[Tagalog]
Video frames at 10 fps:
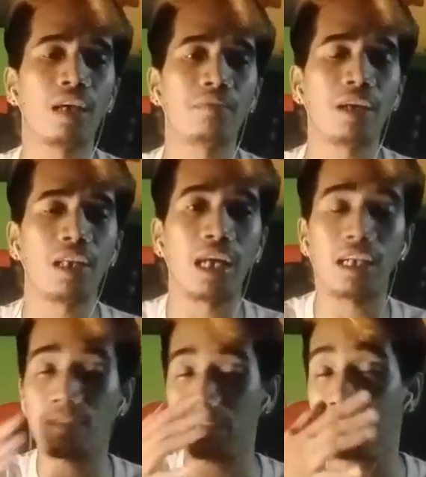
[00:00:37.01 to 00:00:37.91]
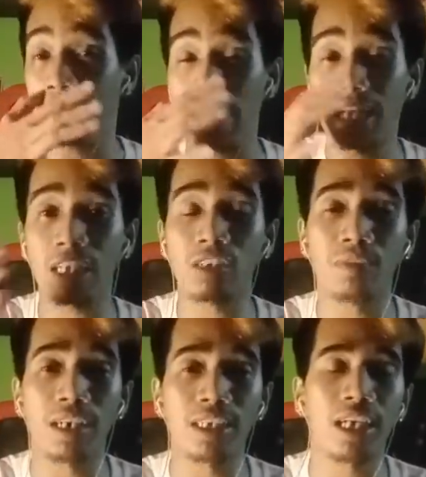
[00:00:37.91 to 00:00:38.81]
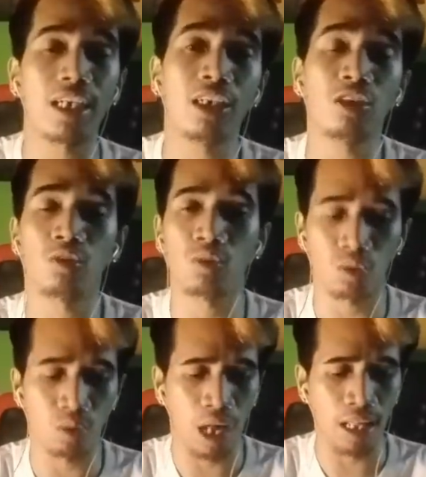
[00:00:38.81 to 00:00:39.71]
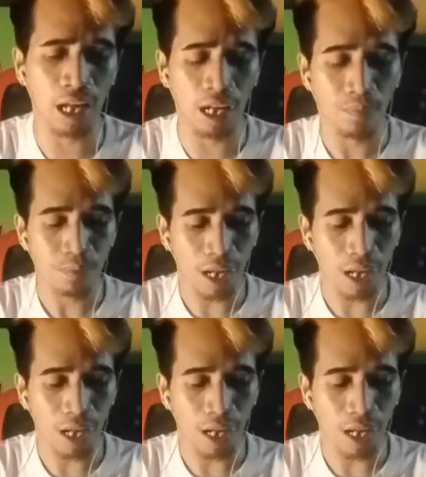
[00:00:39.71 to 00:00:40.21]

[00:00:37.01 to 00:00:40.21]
Siyempre, laging mas mananaig yung mga sarili nyong kursonada.